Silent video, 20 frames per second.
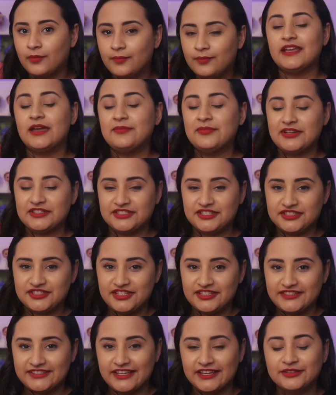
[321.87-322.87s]
E a partir de
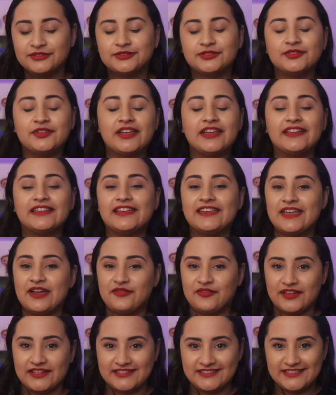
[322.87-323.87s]
então, tudo que ela ia
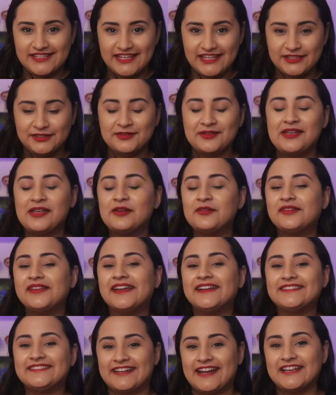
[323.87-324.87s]
fazendo, eu ia
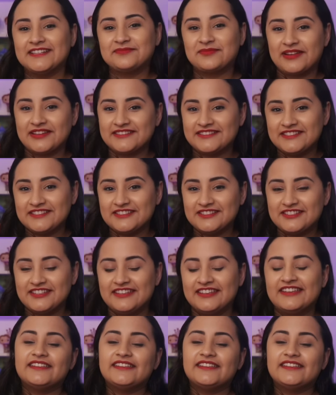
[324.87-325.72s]
atrás para assistir.